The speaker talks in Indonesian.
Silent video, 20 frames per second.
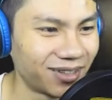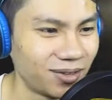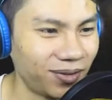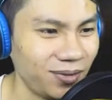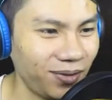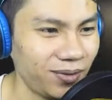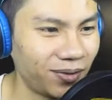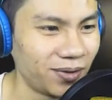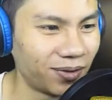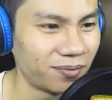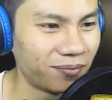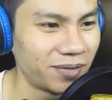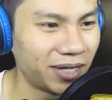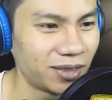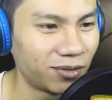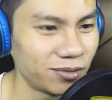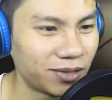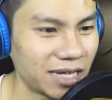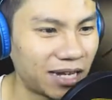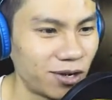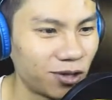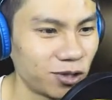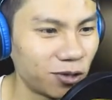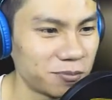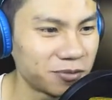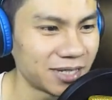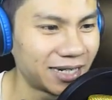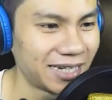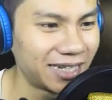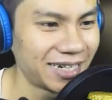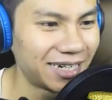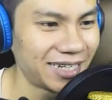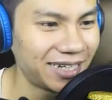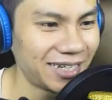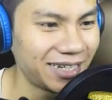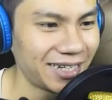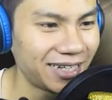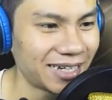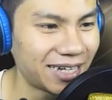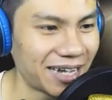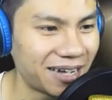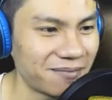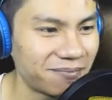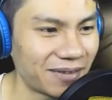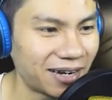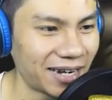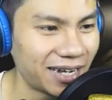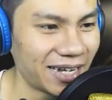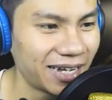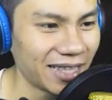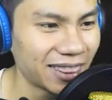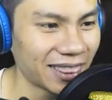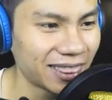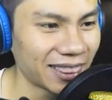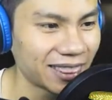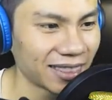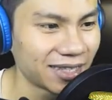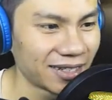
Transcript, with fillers: Uh, pintunya nutup sendiri, kampret.